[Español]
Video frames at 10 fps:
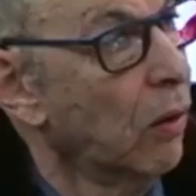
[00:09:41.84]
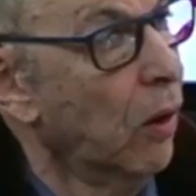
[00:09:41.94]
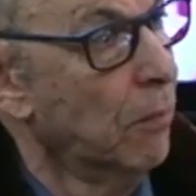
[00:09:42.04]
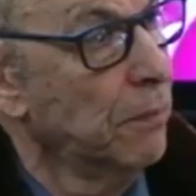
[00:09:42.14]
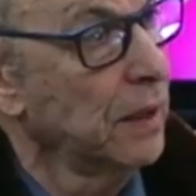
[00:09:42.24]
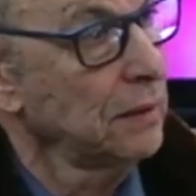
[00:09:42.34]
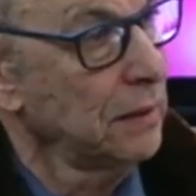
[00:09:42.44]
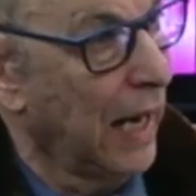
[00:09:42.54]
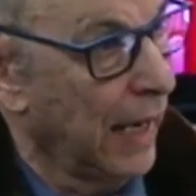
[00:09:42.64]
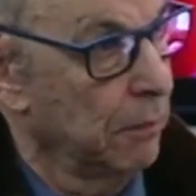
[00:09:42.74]
hombres
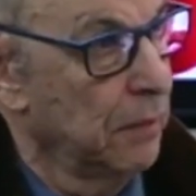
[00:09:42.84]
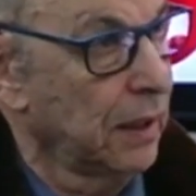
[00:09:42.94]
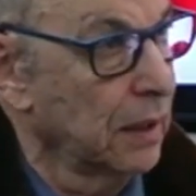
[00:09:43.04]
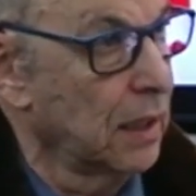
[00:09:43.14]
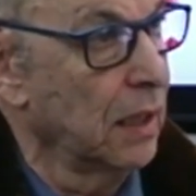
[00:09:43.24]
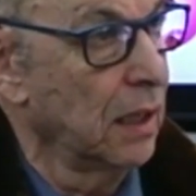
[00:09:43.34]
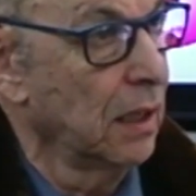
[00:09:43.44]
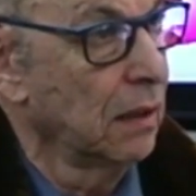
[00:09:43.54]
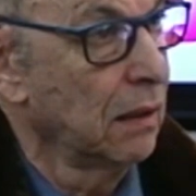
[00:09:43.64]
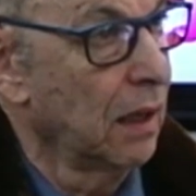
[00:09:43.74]
arma que
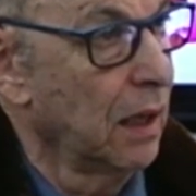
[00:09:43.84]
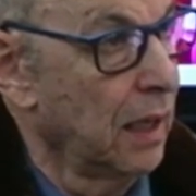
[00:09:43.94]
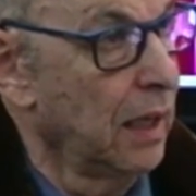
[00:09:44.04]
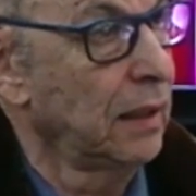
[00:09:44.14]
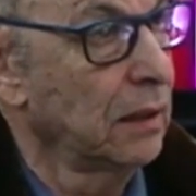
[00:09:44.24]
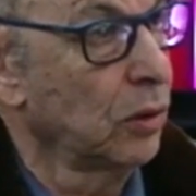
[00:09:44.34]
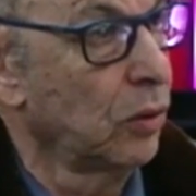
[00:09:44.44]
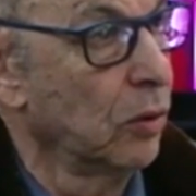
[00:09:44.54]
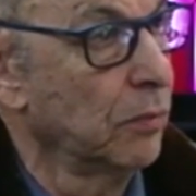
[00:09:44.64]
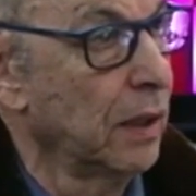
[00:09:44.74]
tiene el ejército
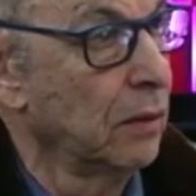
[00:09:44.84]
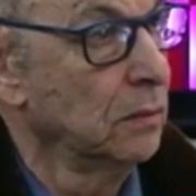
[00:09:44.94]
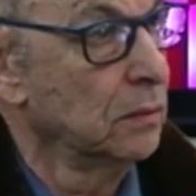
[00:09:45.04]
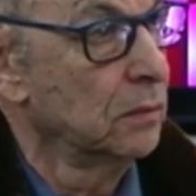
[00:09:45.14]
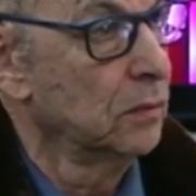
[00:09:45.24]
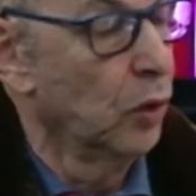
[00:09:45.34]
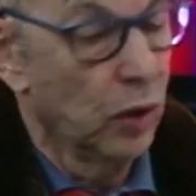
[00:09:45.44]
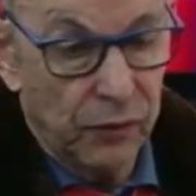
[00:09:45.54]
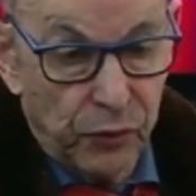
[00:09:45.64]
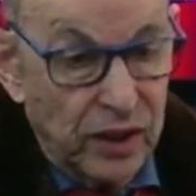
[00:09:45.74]
colombiano o
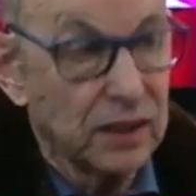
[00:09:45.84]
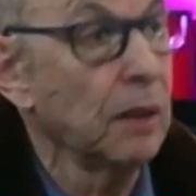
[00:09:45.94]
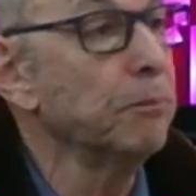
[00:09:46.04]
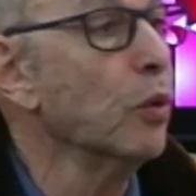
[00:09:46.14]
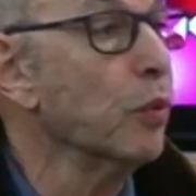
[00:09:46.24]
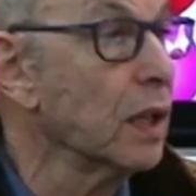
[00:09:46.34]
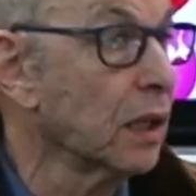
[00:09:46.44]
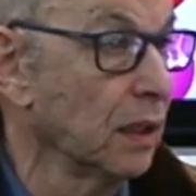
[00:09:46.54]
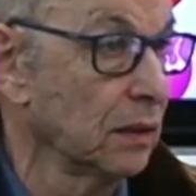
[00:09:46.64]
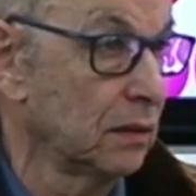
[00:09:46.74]
la fuerza
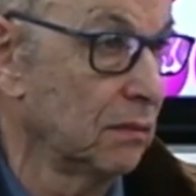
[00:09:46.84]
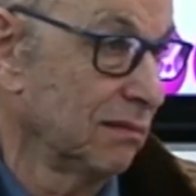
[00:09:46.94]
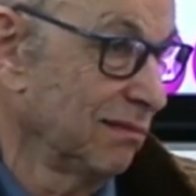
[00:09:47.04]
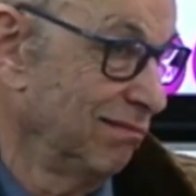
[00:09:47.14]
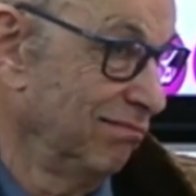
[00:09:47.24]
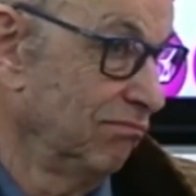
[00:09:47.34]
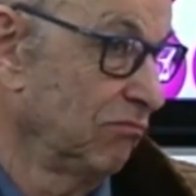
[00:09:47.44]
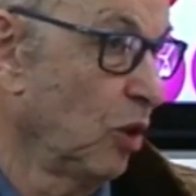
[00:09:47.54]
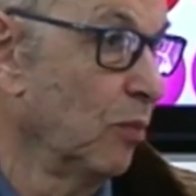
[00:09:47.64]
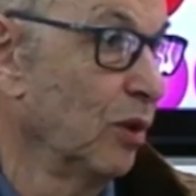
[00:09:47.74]
pública,
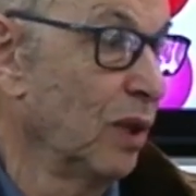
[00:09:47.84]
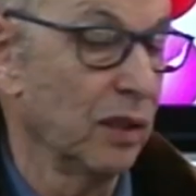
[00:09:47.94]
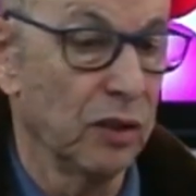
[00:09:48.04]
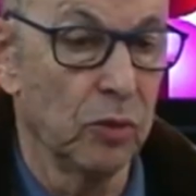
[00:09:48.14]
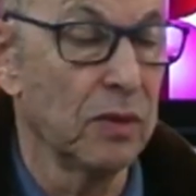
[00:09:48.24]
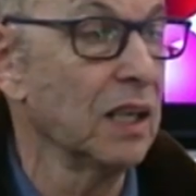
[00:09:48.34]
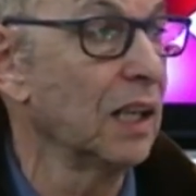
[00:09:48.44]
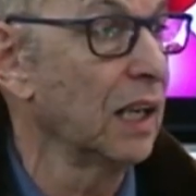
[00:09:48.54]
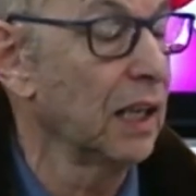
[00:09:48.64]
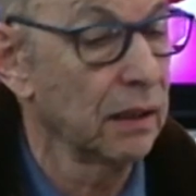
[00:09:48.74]
como la denomina
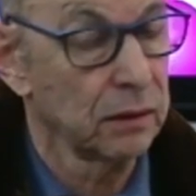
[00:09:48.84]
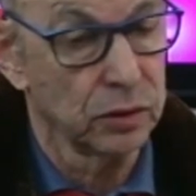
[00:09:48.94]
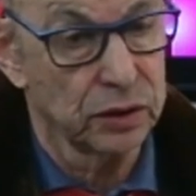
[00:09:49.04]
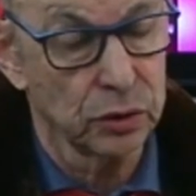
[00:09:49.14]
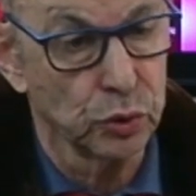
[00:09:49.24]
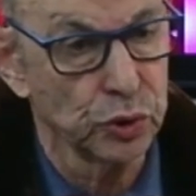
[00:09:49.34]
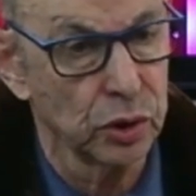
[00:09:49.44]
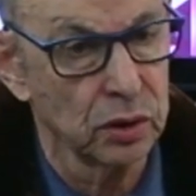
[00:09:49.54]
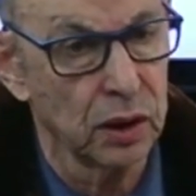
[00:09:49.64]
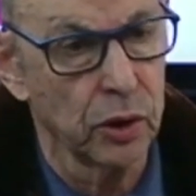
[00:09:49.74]
la
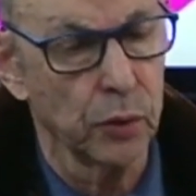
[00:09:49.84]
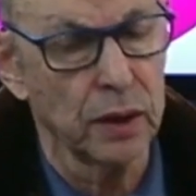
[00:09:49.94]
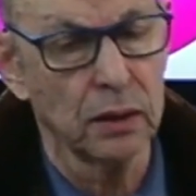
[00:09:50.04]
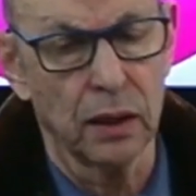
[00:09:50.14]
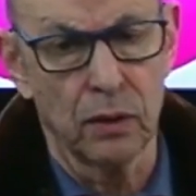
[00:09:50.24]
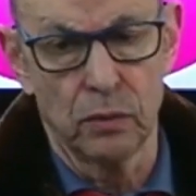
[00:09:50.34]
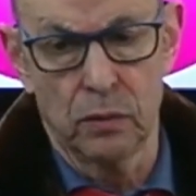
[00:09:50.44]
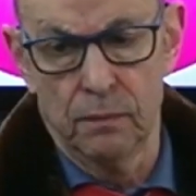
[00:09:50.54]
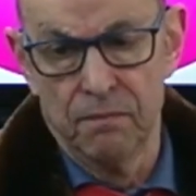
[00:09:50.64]
Constitución del 91,